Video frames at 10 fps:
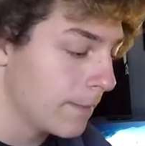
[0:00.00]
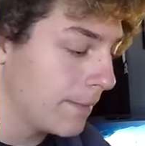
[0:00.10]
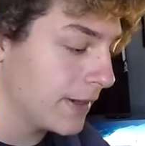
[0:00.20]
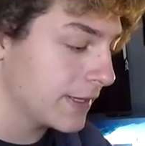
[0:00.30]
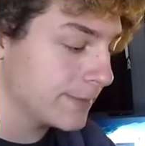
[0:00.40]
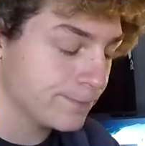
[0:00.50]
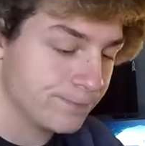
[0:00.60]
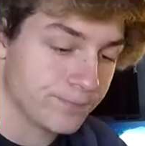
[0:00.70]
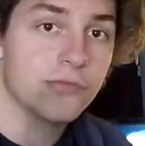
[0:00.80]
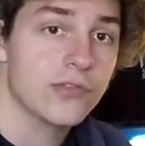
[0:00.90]
para
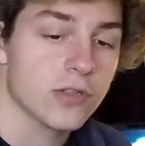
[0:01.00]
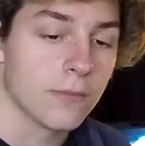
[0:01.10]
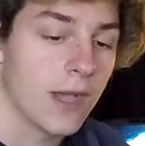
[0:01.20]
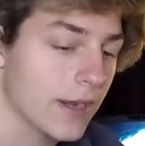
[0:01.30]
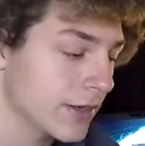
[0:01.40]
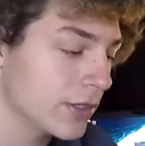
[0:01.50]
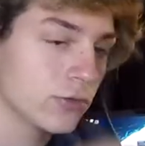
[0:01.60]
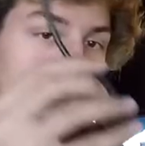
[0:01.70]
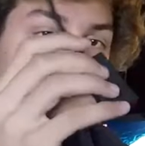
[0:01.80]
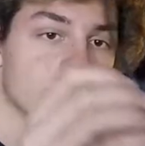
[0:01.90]
filmar,
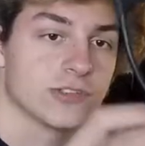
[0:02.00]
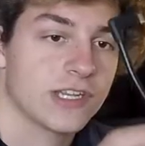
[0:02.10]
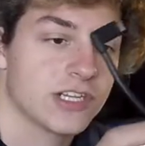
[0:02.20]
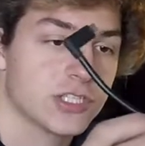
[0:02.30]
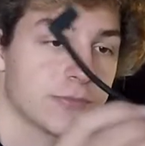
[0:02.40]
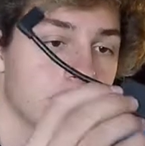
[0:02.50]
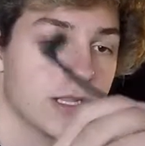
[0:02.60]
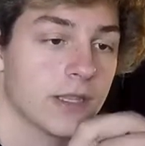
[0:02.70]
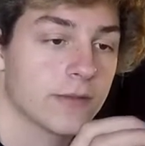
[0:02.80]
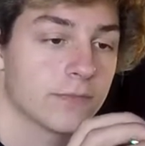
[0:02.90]
eu tenho que usar este
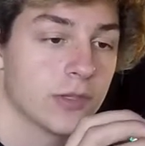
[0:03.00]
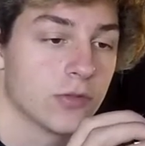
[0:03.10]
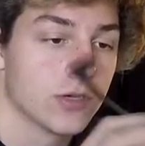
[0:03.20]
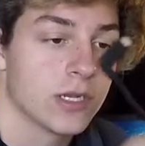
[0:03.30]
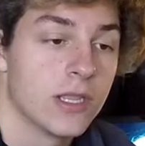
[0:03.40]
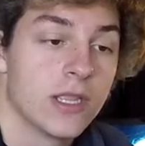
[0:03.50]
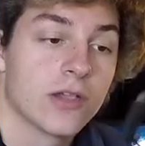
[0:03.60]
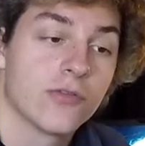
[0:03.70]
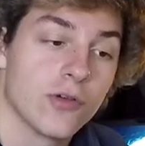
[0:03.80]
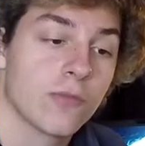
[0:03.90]
pequeno adaptador,
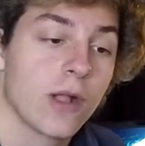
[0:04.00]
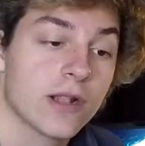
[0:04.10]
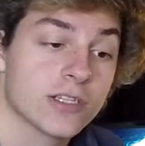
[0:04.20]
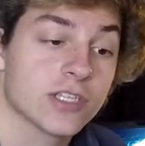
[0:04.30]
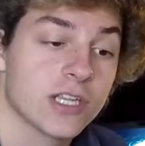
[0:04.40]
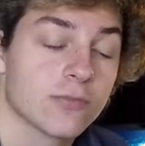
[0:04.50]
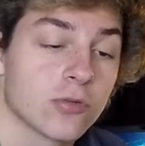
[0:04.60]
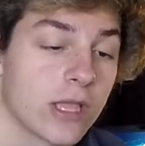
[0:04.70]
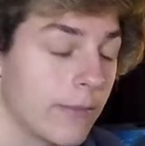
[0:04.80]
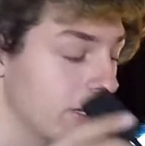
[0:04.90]
que foi um bocado chato
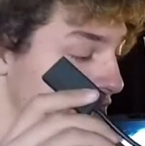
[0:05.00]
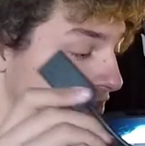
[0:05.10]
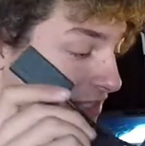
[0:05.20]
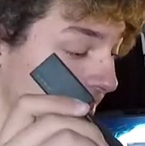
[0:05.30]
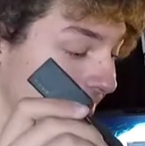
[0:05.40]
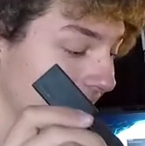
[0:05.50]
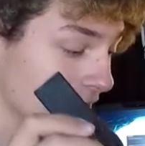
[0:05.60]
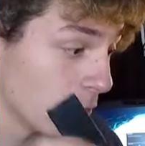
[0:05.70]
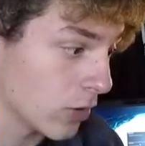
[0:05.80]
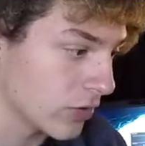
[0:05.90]
porque é mais 60
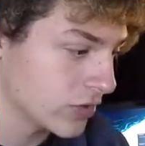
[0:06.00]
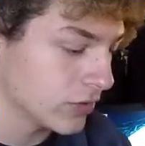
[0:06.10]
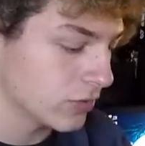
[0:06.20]
euros.